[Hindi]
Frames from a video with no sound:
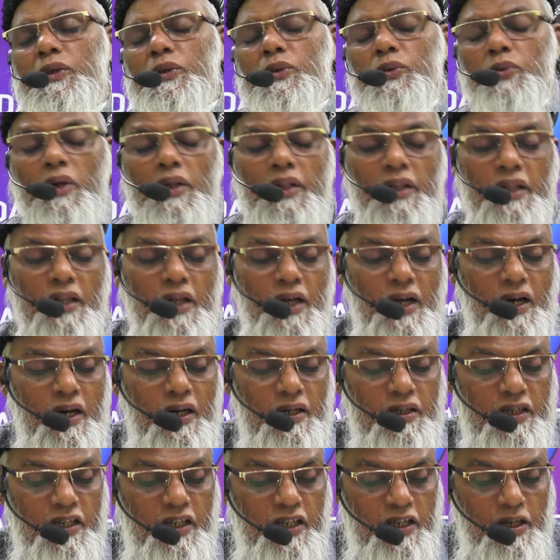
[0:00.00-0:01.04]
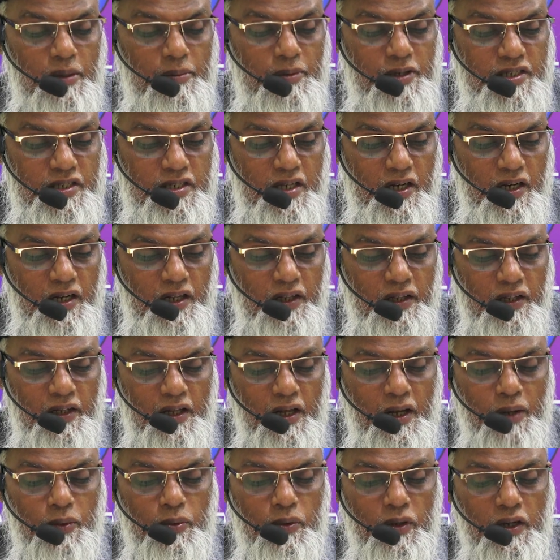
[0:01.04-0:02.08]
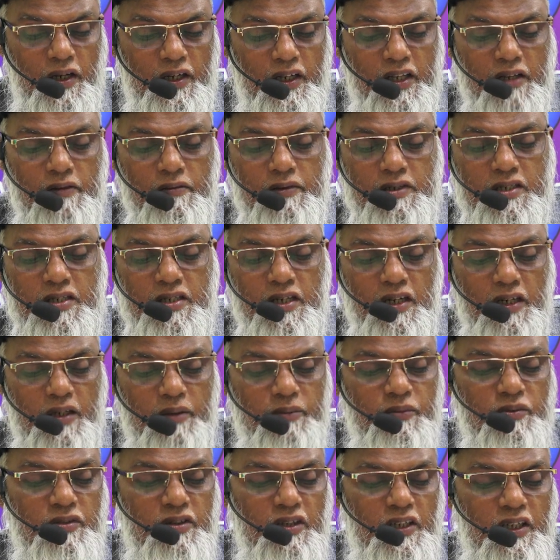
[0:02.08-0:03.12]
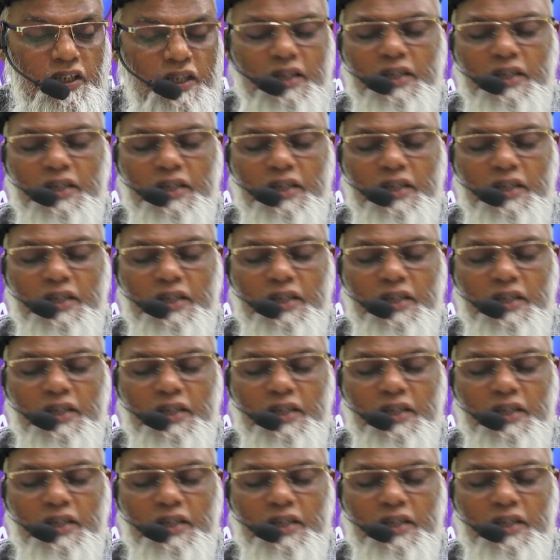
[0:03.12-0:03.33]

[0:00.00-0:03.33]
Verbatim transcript: तो अल्लाह के नबी सल्लल्लाहु अलैहि वसल्लम से